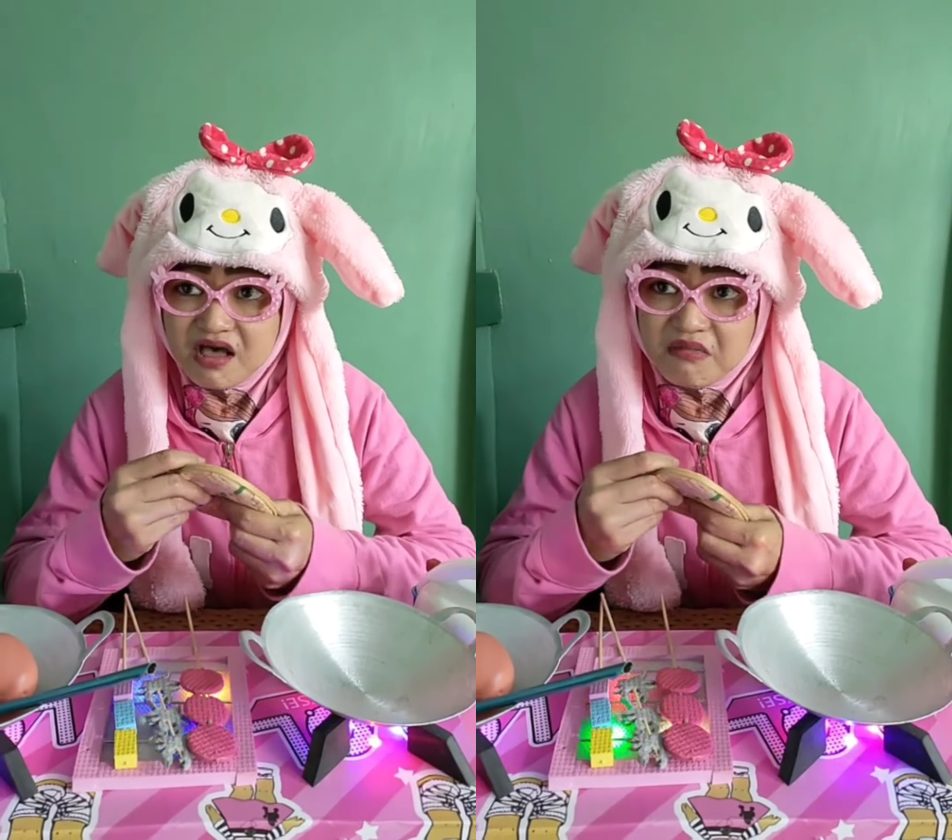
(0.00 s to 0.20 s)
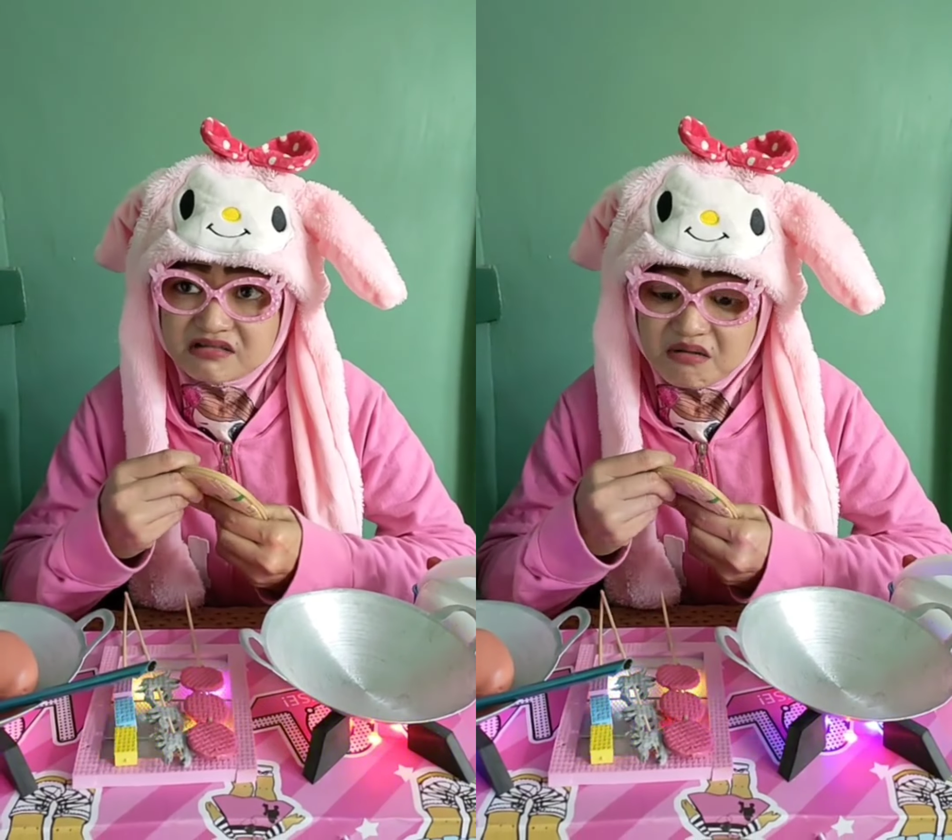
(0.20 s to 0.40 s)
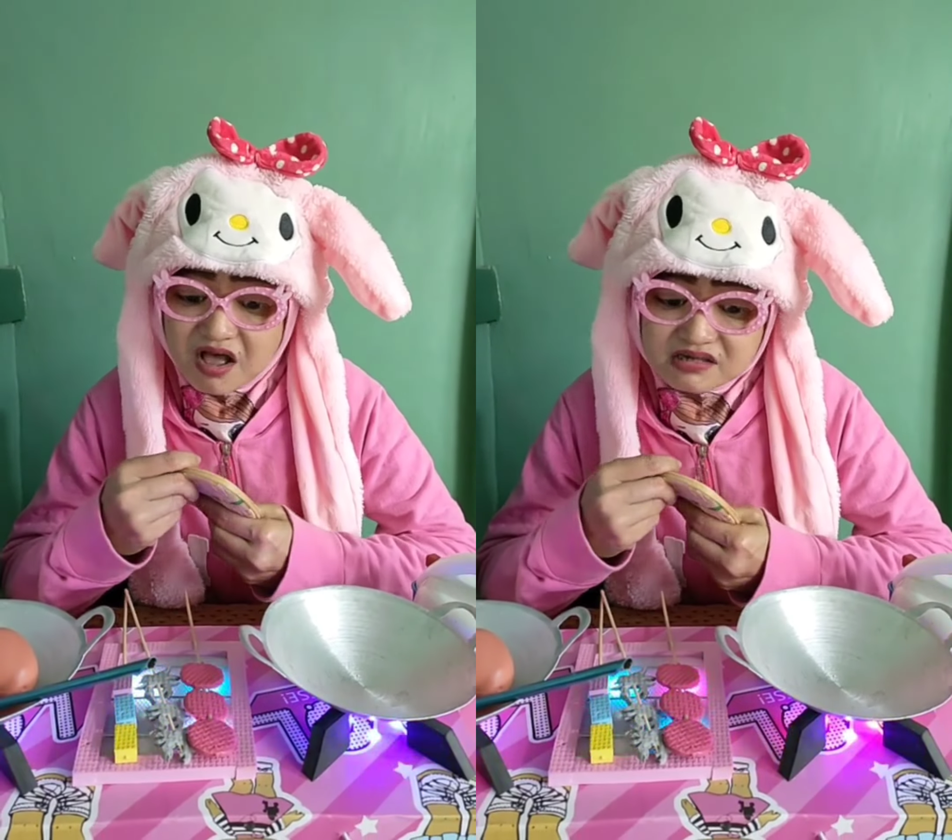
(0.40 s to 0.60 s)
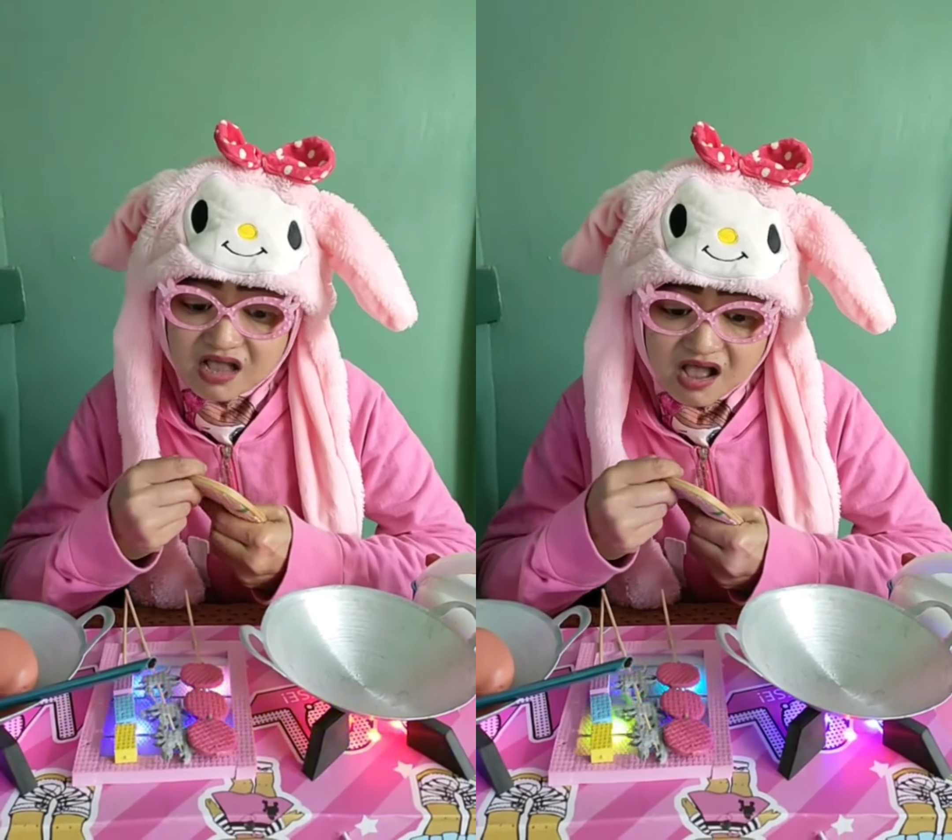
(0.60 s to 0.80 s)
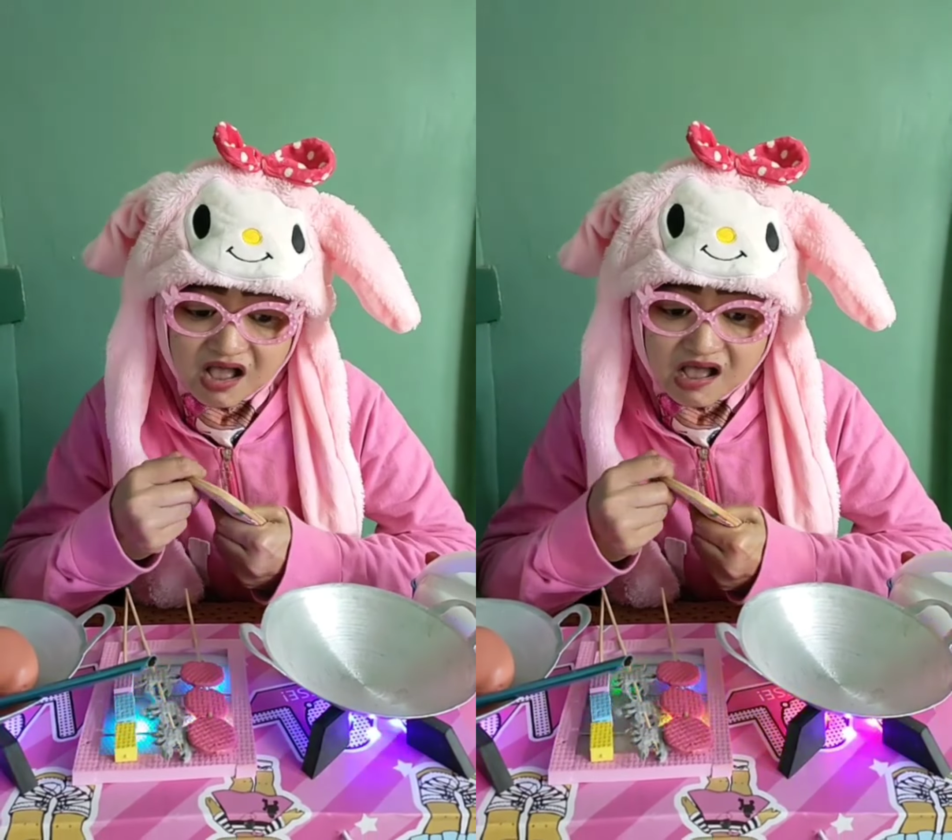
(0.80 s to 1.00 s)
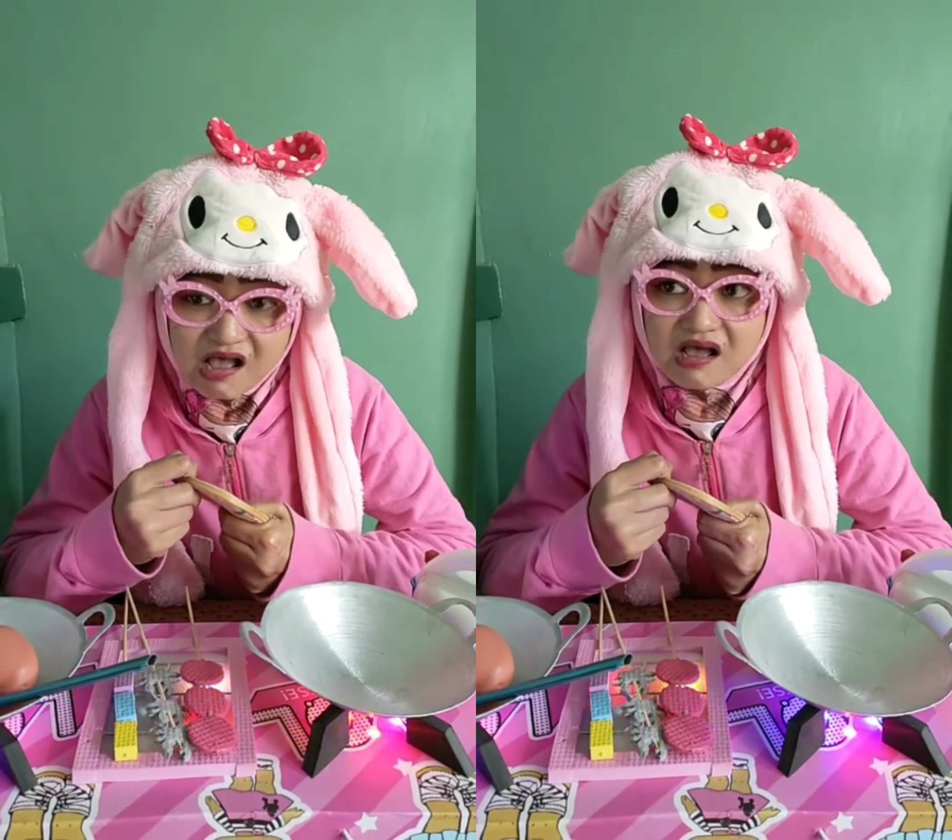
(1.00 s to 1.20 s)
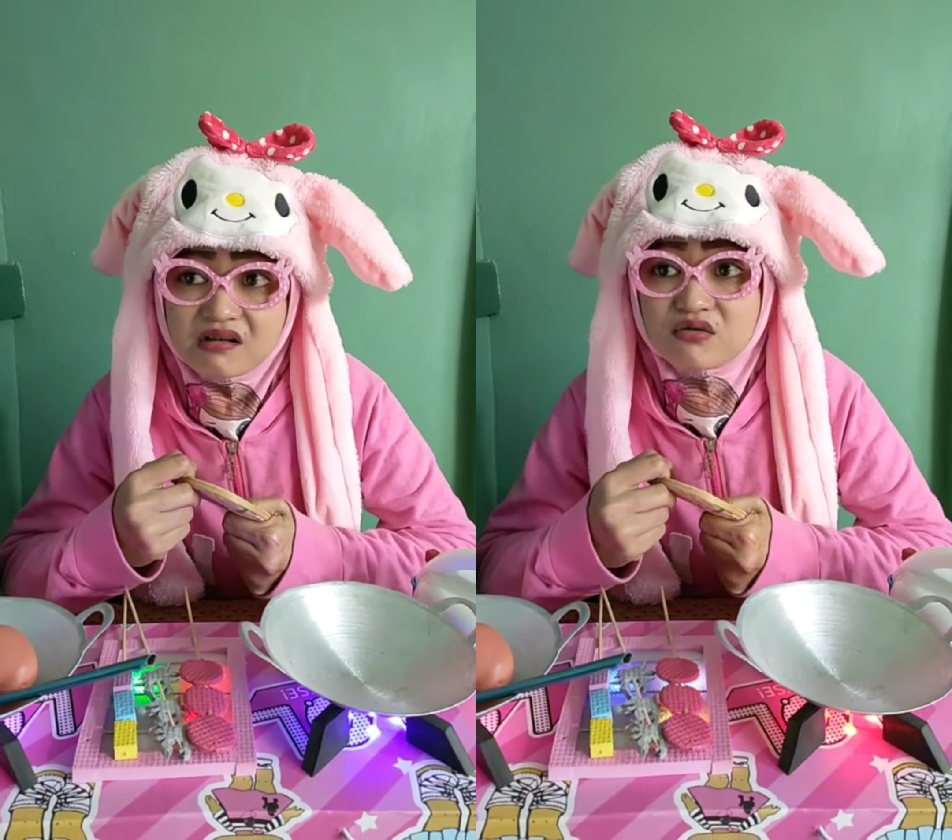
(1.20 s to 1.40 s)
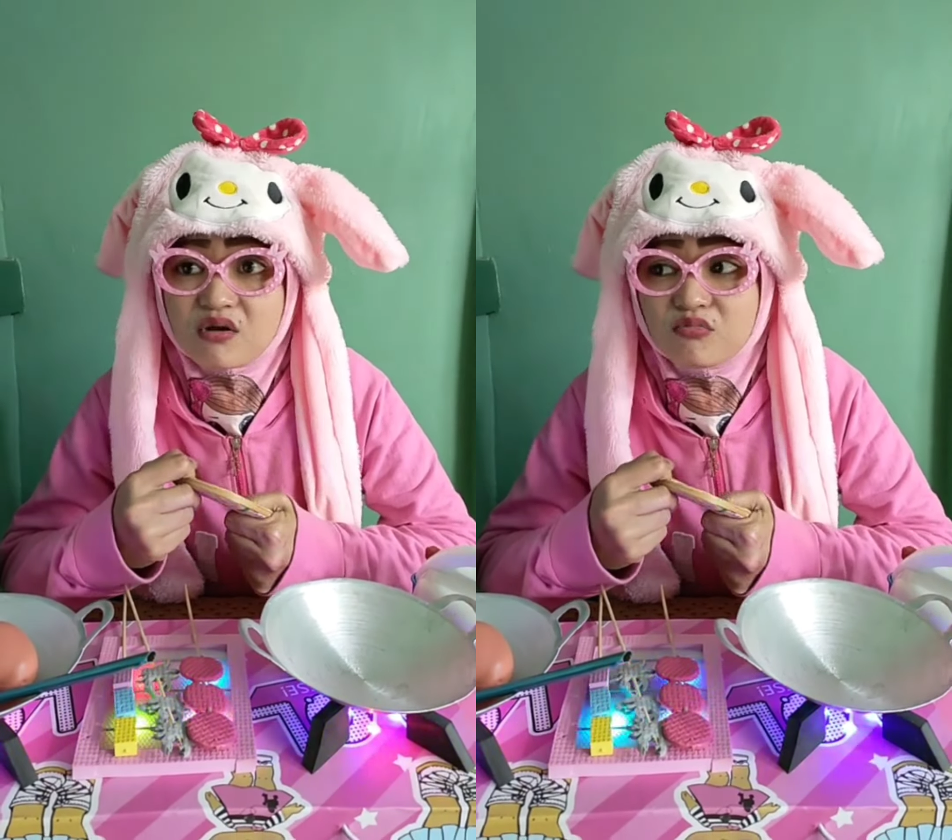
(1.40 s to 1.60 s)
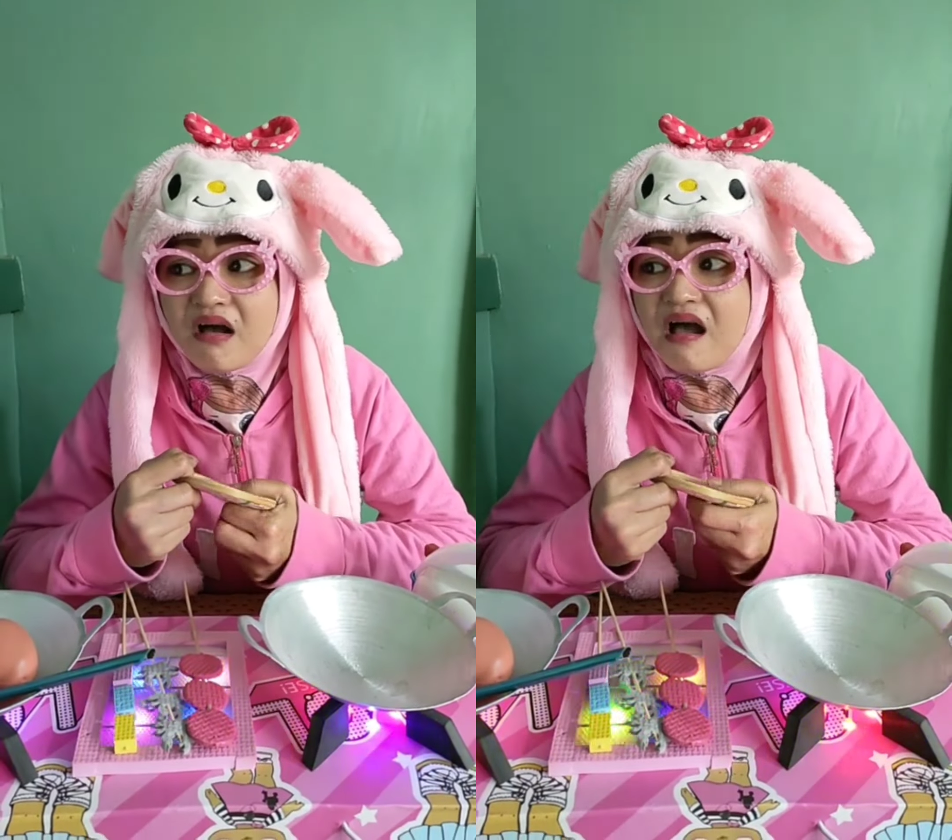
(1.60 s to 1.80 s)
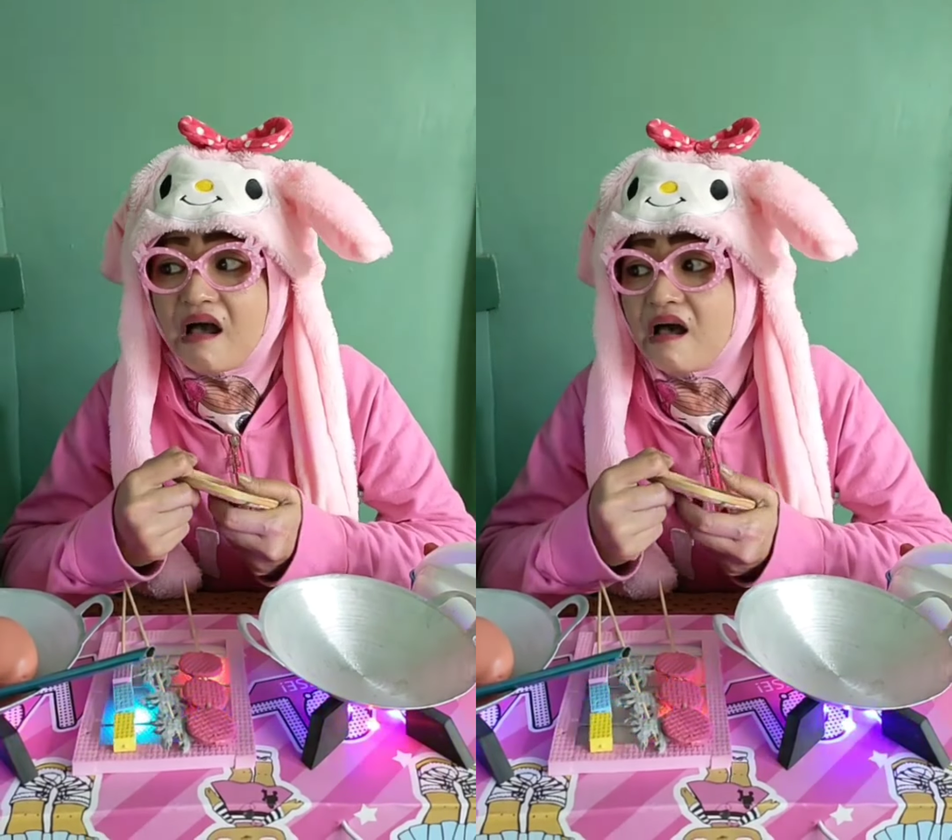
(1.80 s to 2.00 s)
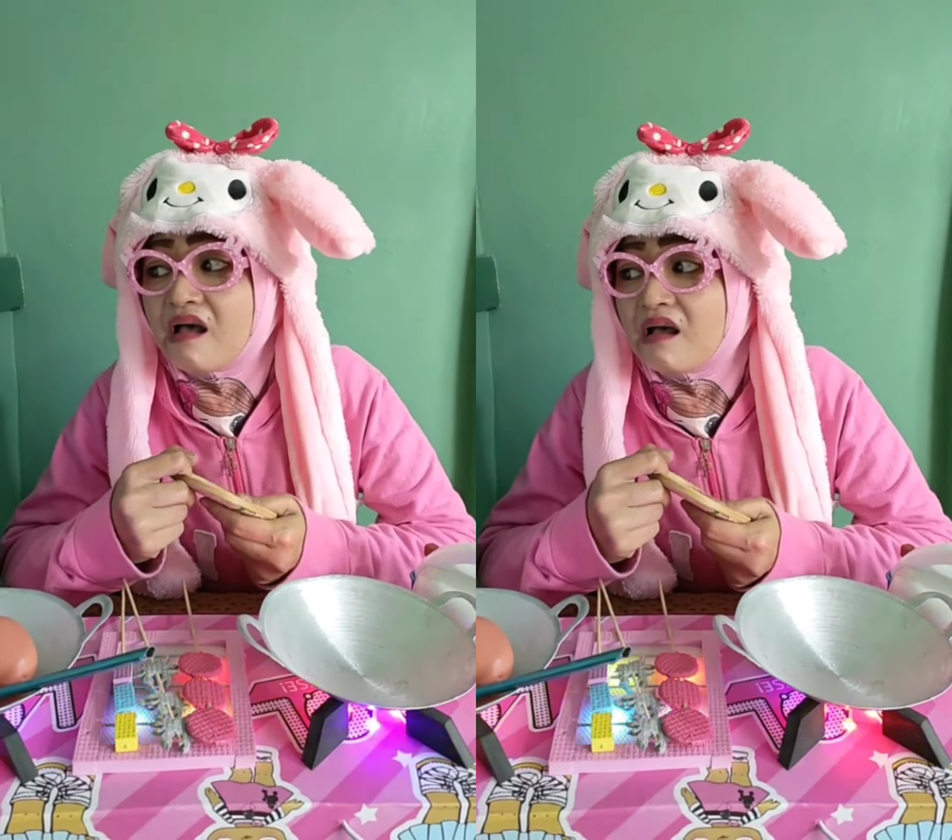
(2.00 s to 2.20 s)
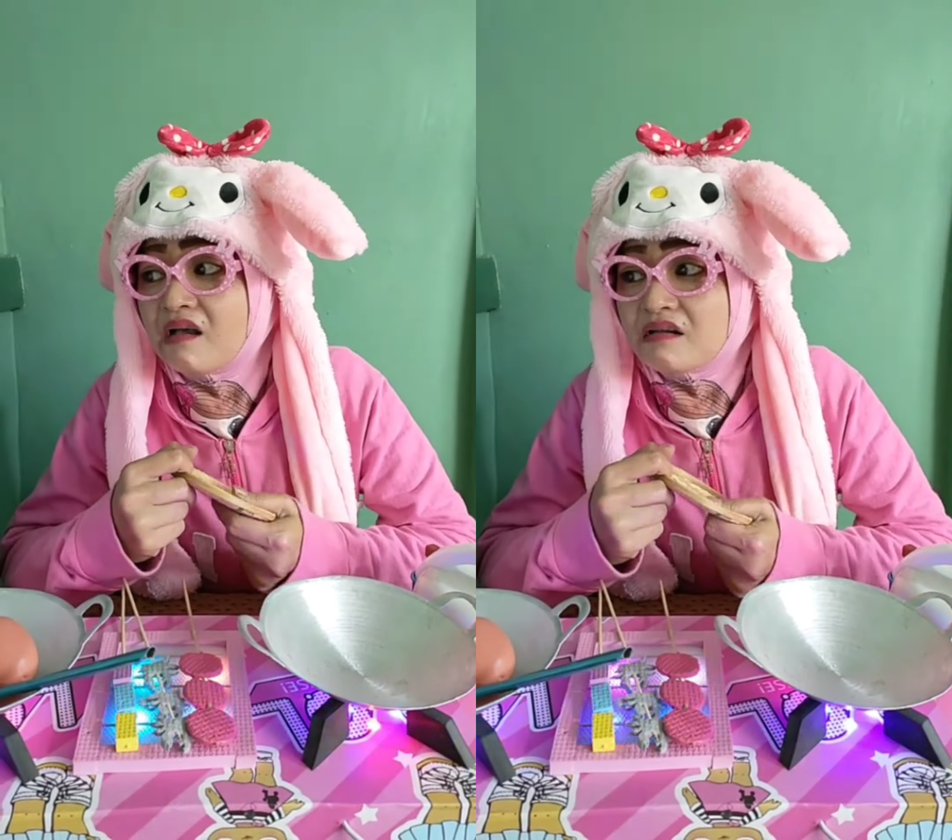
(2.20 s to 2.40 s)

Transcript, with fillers: masak-masakan rumah-rumahan